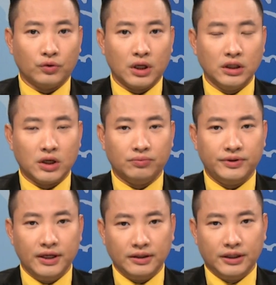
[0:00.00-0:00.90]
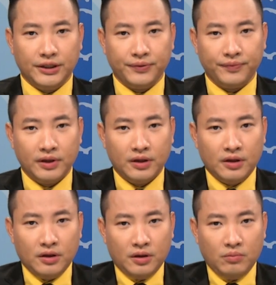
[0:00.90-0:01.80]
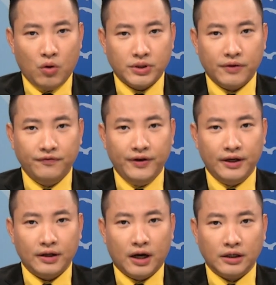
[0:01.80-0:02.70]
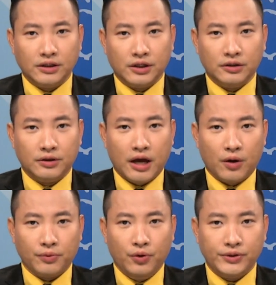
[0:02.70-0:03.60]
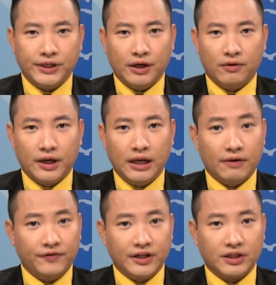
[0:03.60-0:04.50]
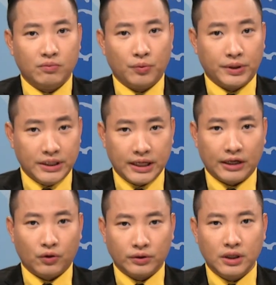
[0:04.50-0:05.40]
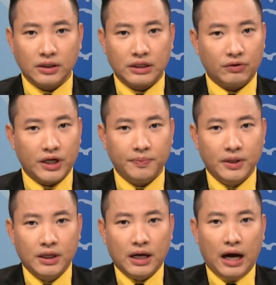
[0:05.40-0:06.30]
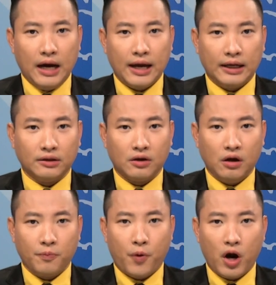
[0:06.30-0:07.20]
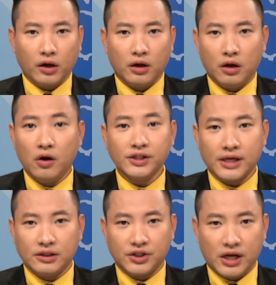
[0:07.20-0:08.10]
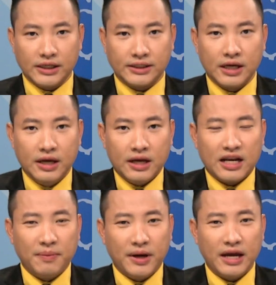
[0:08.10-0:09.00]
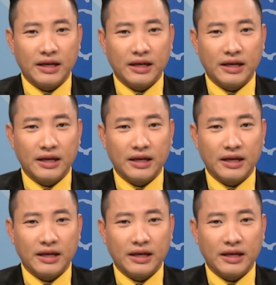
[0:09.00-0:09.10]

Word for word: tấn công chết người. Một sinh viên ở trường đại học UCLA làm việc trong một cửa hàng nội thất cao cấp ở Hancock Park, Los Angeles đã bị